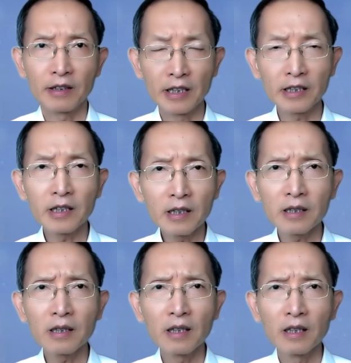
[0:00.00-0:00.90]
你的心
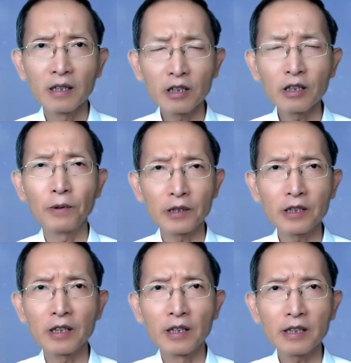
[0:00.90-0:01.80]
思是否
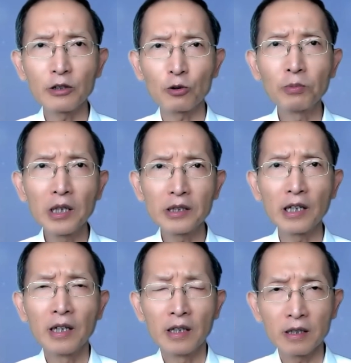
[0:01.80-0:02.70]
是在主面
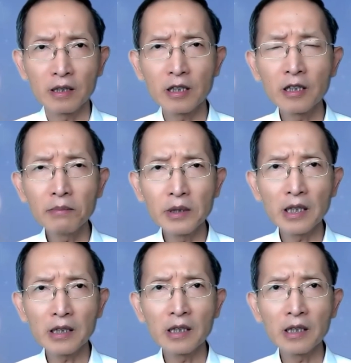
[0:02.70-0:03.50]
前是清明的